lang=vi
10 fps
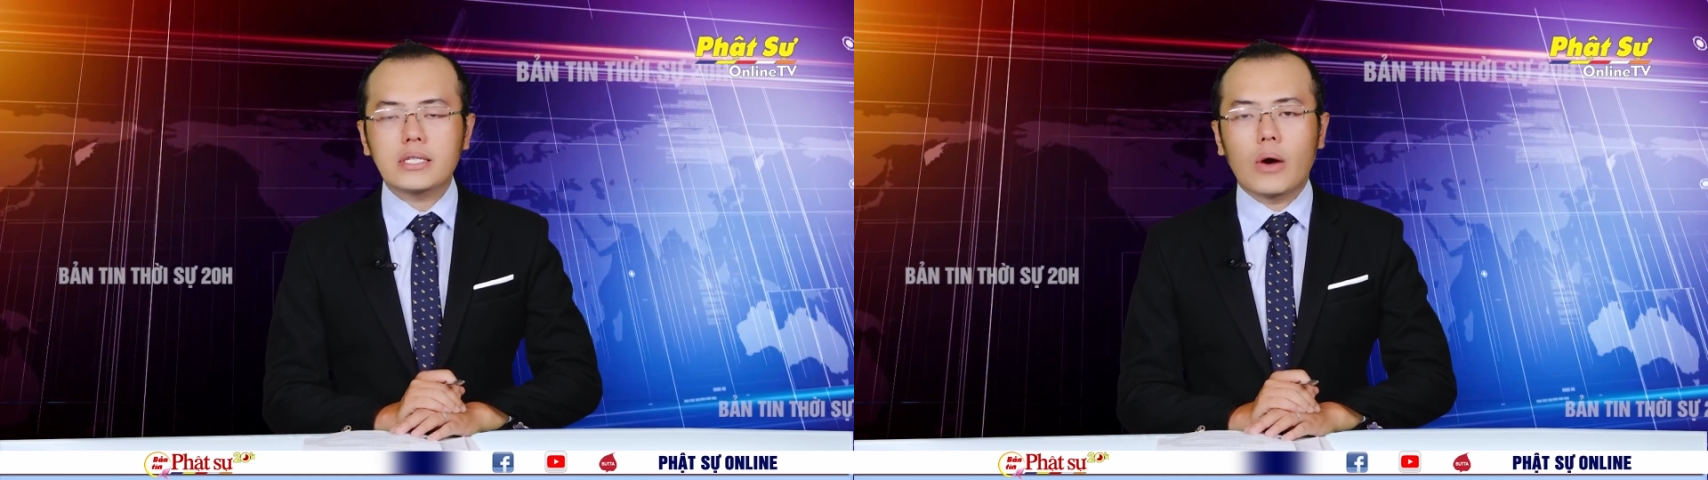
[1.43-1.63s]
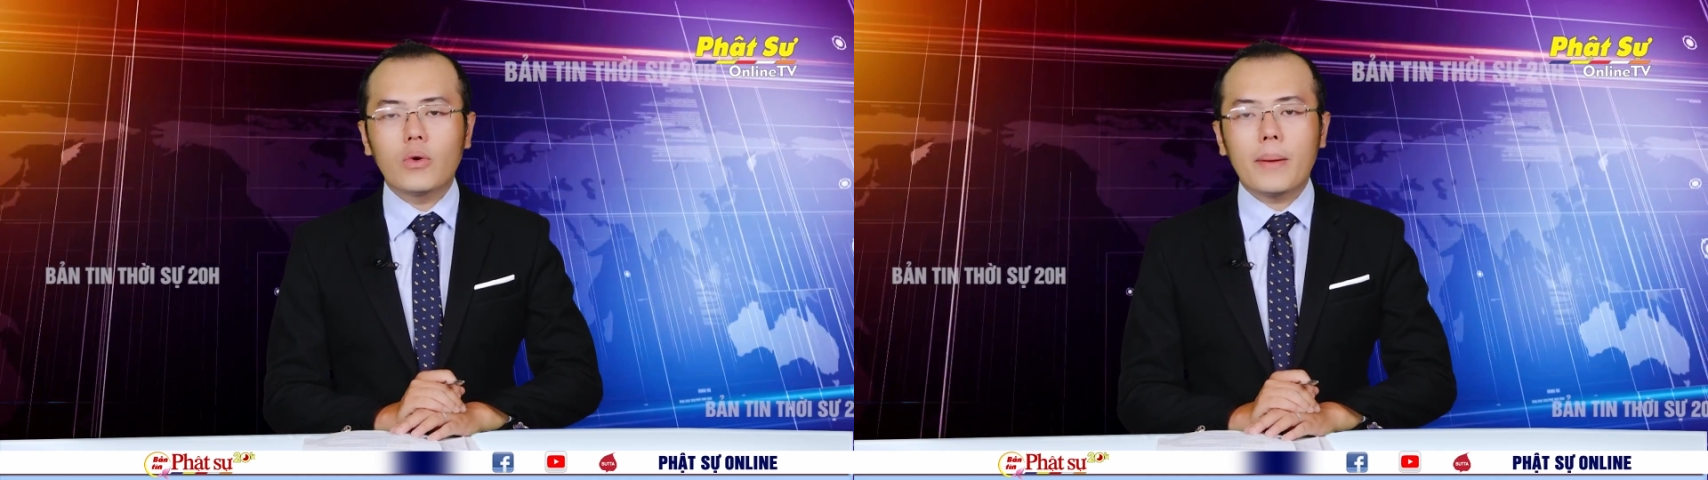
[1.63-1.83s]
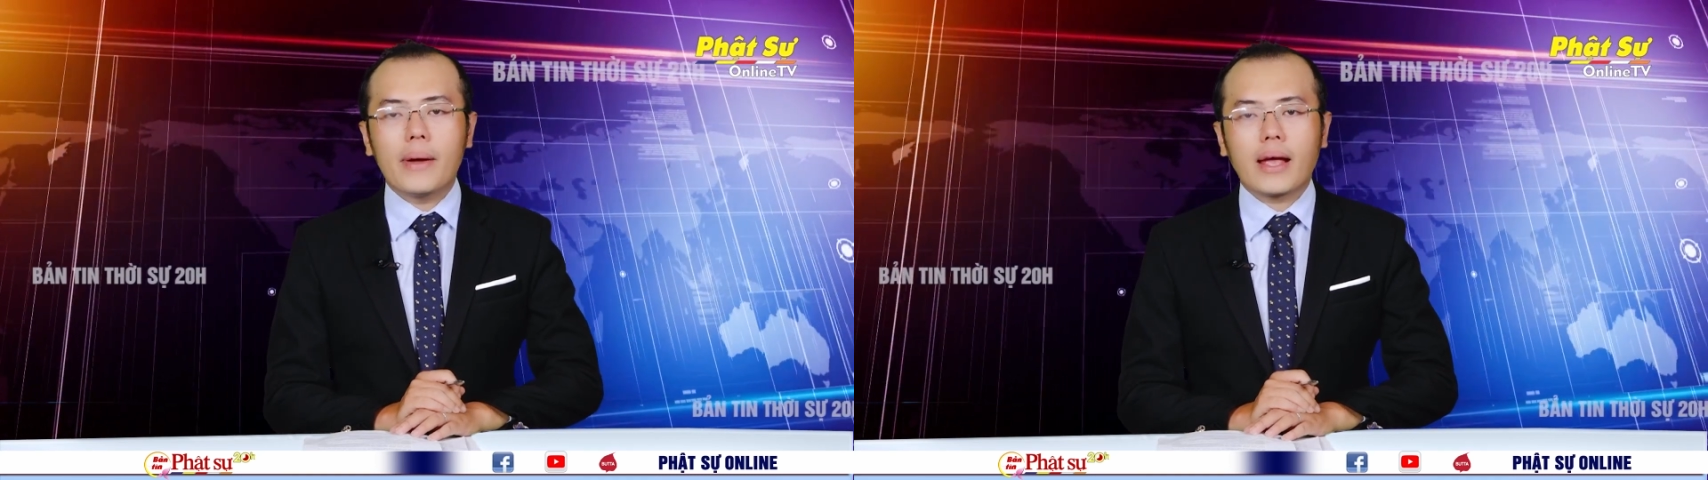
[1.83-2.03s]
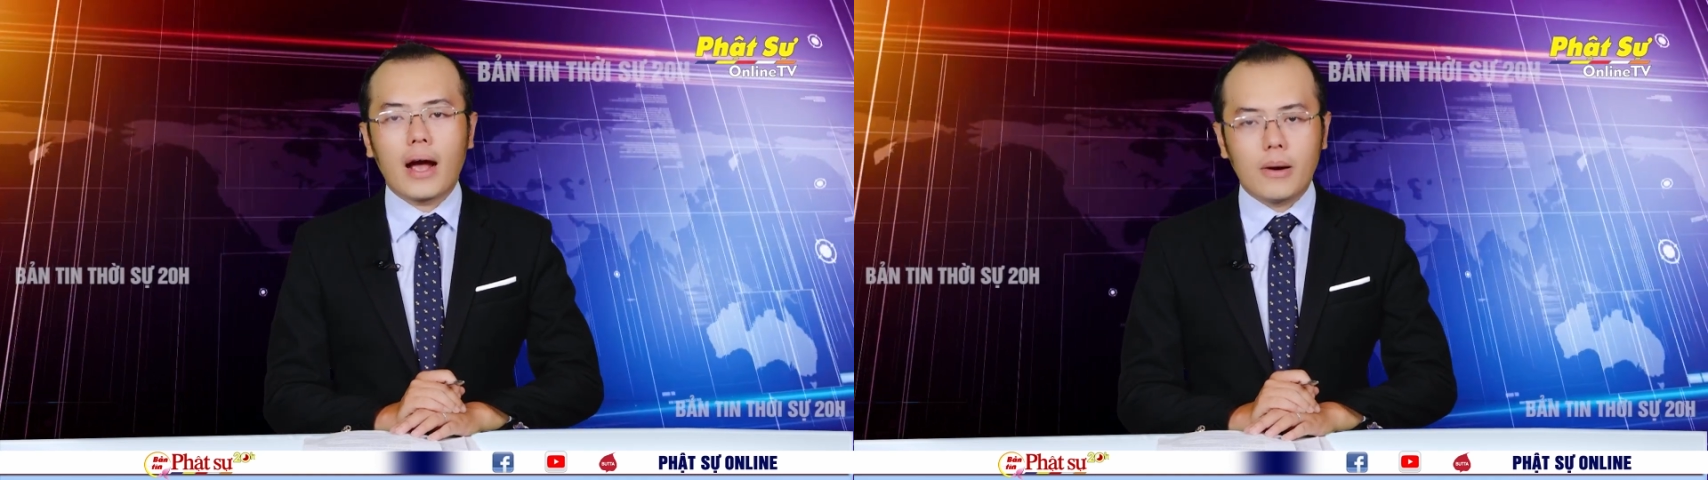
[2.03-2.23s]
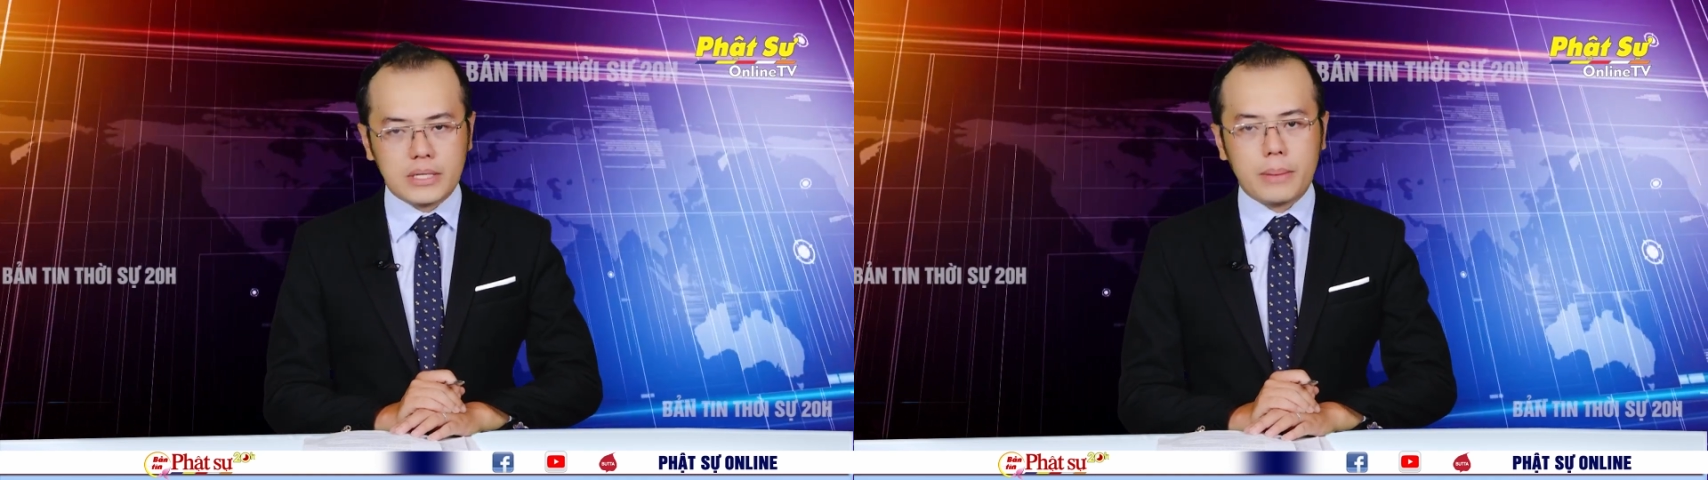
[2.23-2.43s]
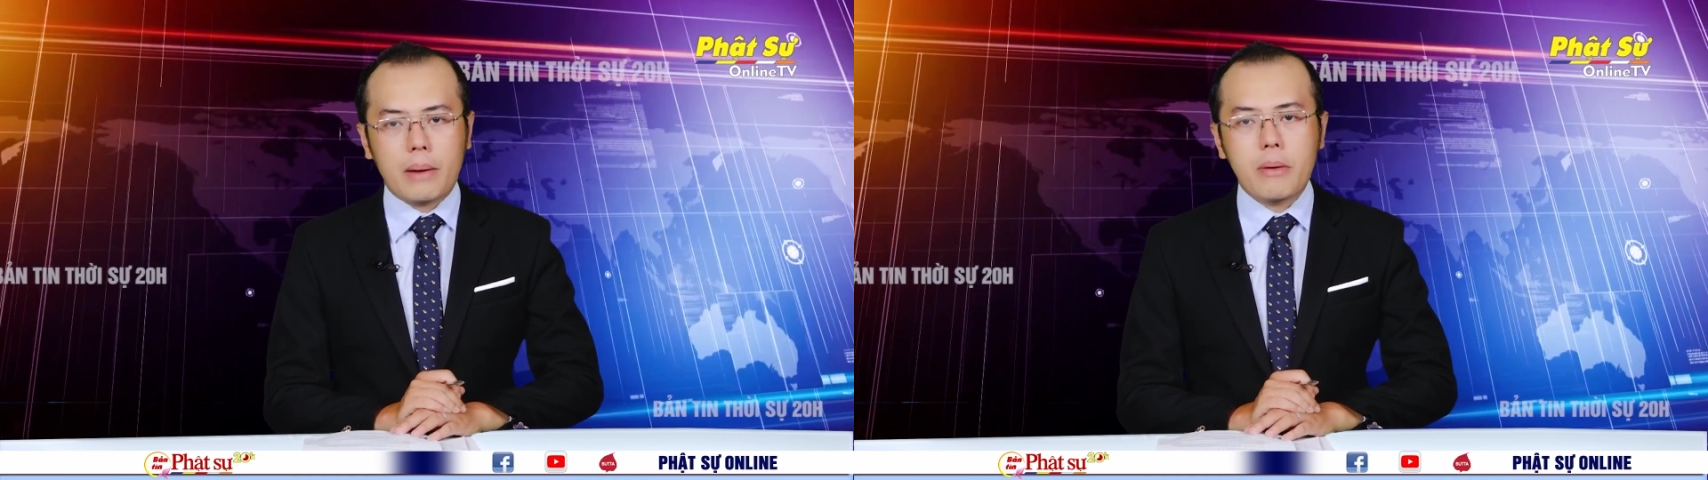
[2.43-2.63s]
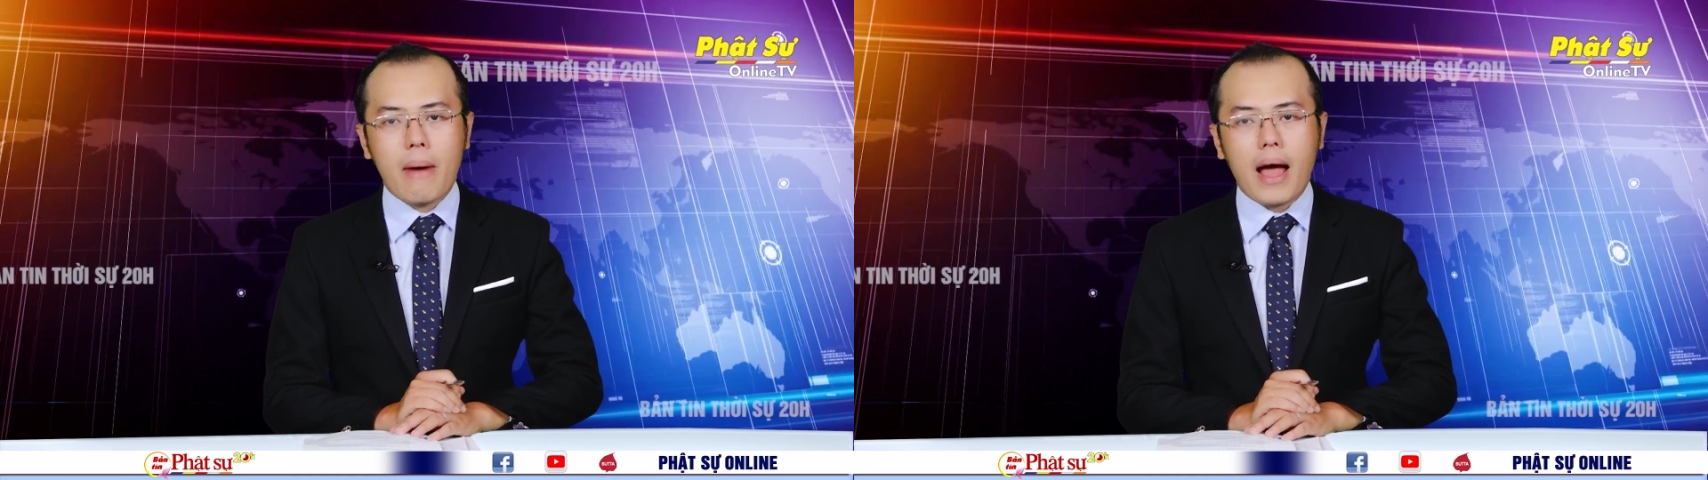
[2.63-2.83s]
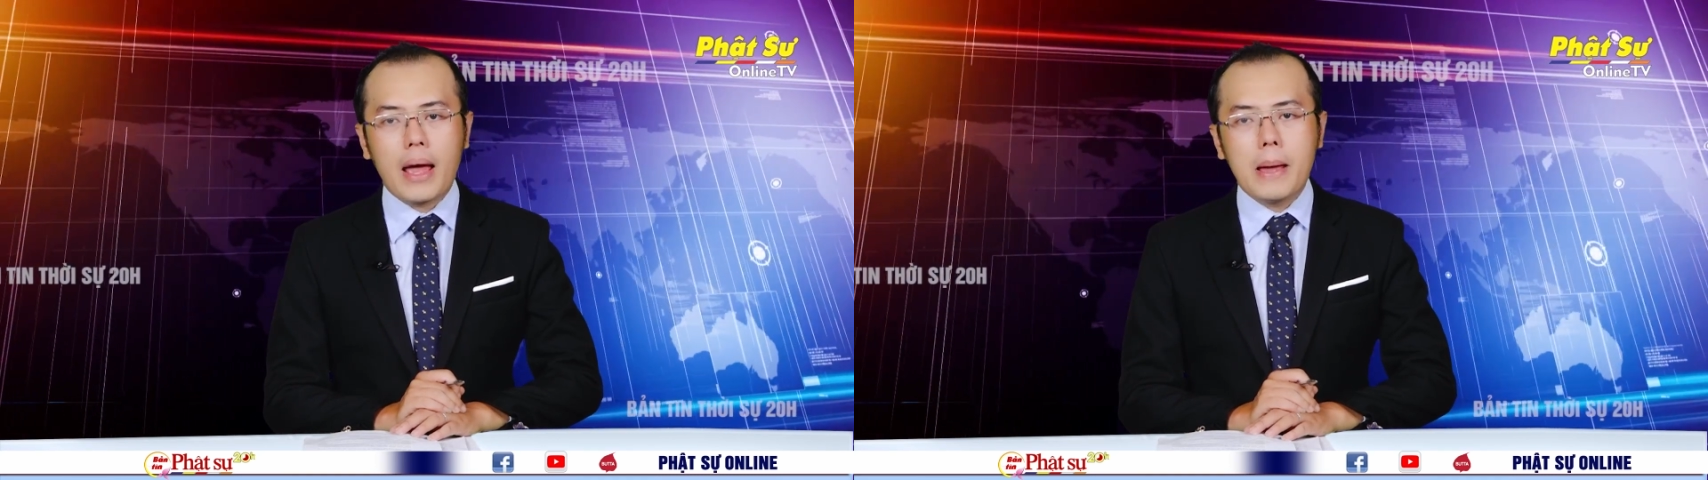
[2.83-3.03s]
6 năm
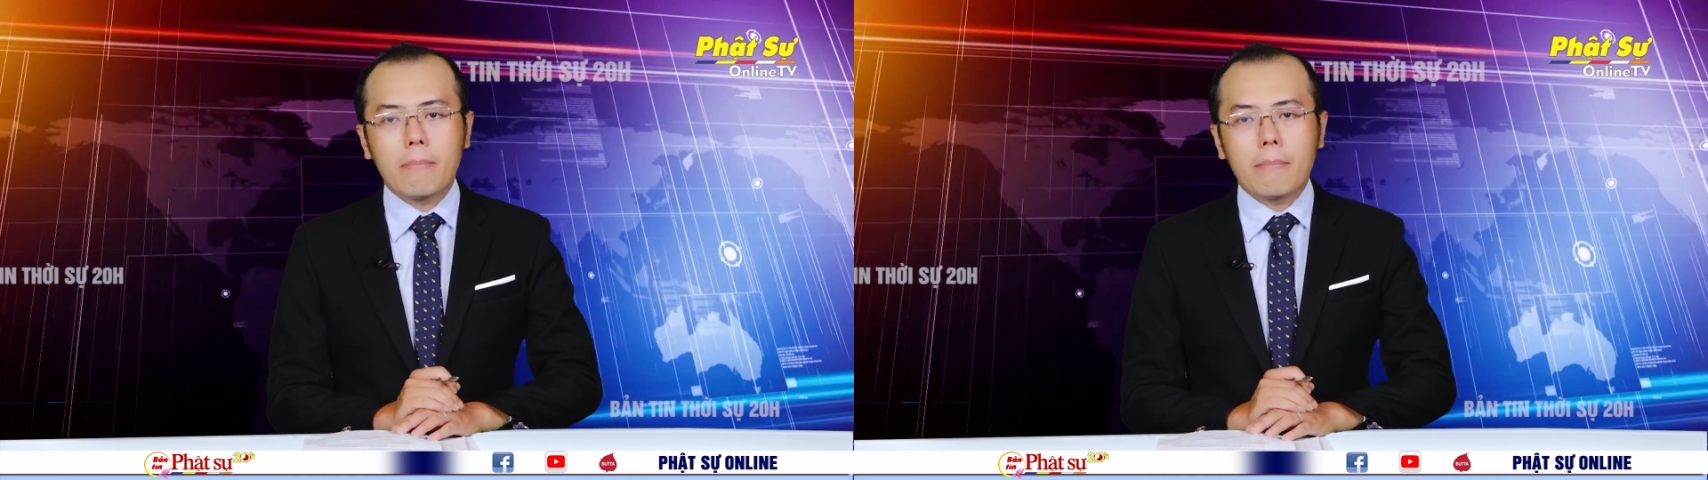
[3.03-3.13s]
2023,